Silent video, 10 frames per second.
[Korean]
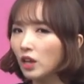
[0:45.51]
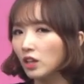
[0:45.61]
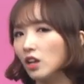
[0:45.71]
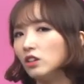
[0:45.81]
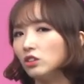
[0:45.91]

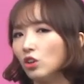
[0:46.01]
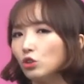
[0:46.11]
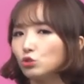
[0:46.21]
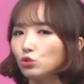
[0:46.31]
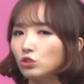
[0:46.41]
예를
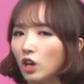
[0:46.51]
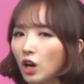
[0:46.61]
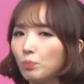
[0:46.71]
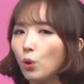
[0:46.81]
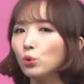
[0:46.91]
들어
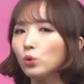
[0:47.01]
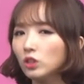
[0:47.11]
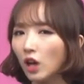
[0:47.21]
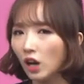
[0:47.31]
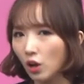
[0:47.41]
누군가가
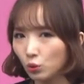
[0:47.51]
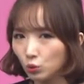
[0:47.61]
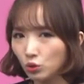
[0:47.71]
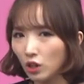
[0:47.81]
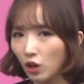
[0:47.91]
번호를 달라고
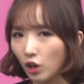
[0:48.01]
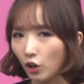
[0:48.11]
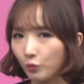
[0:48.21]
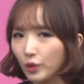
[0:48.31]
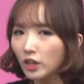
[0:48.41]
쫓아와요.